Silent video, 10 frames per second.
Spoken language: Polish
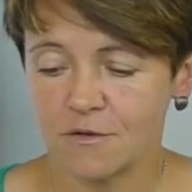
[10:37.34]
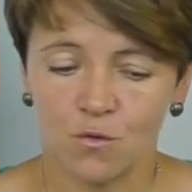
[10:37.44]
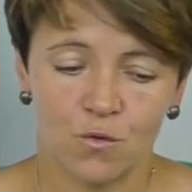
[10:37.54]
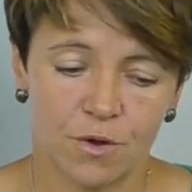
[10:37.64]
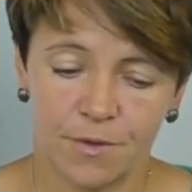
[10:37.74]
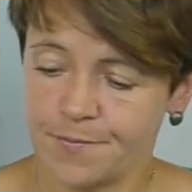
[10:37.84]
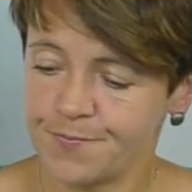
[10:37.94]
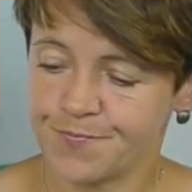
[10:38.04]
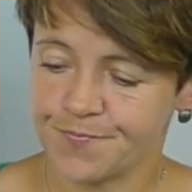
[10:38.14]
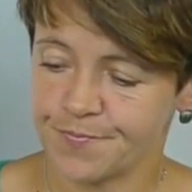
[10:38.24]
dla skóry.
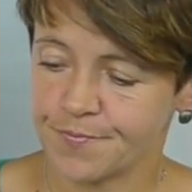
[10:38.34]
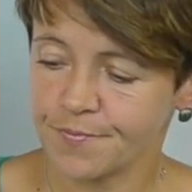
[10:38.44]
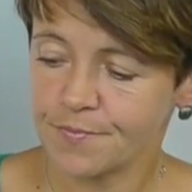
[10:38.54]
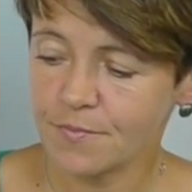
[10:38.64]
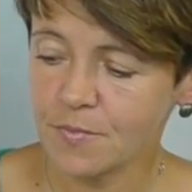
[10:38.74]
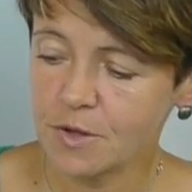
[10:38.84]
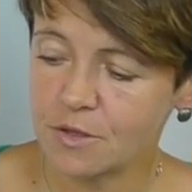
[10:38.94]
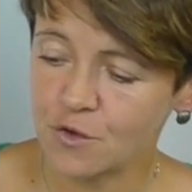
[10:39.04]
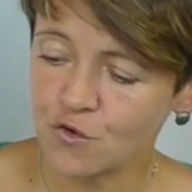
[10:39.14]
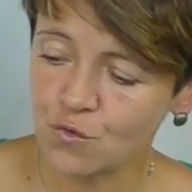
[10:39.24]

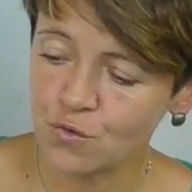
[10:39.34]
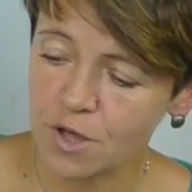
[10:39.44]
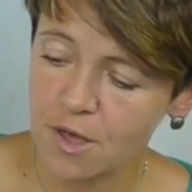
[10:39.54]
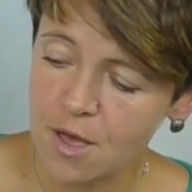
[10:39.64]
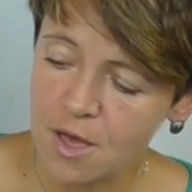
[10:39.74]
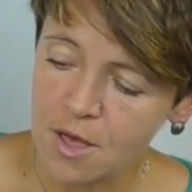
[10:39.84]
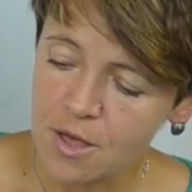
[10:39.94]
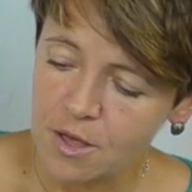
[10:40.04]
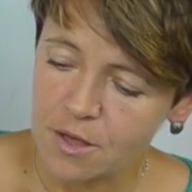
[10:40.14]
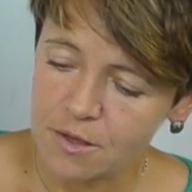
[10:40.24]
Także tutaj
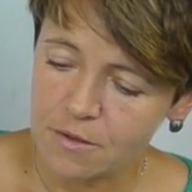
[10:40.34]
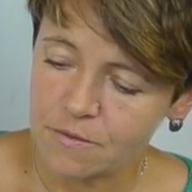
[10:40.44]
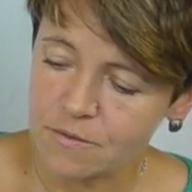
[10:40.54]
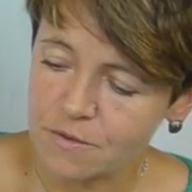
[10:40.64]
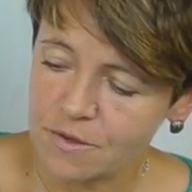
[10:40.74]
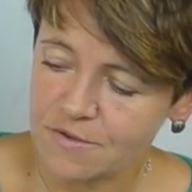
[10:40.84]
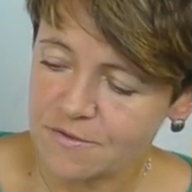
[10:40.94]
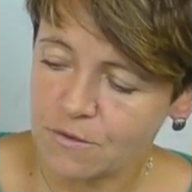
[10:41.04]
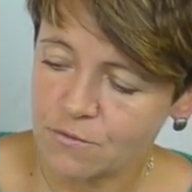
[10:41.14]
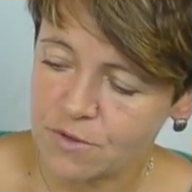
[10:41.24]
e,
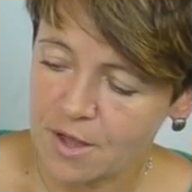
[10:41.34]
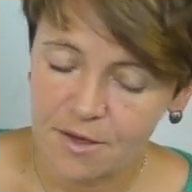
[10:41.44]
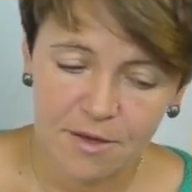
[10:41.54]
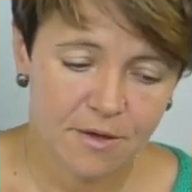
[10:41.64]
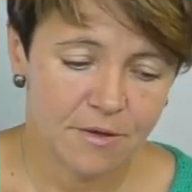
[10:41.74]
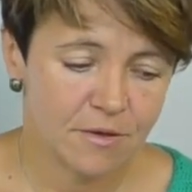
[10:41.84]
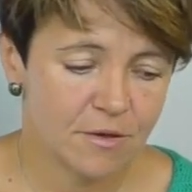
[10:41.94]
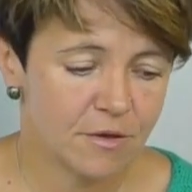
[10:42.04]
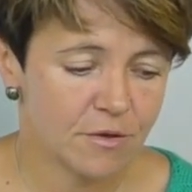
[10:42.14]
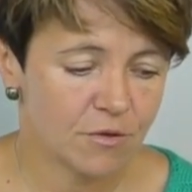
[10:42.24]
są takie
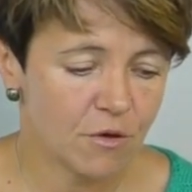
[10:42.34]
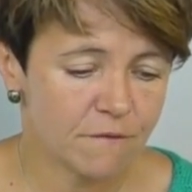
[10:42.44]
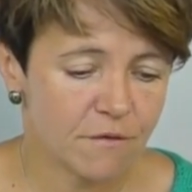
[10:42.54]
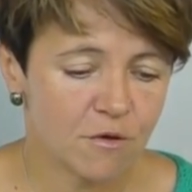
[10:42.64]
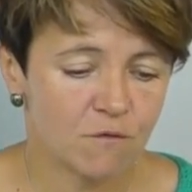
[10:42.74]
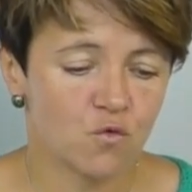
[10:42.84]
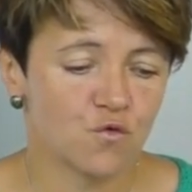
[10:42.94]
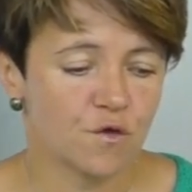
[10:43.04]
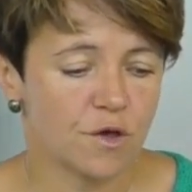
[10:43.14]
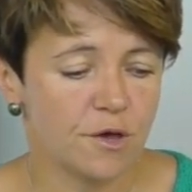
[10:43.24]
e, nowe
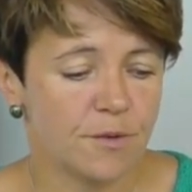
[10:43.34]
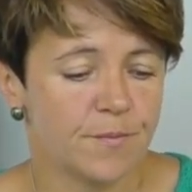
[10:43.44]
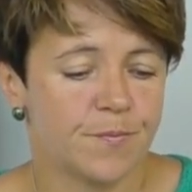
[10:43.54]
włóczki.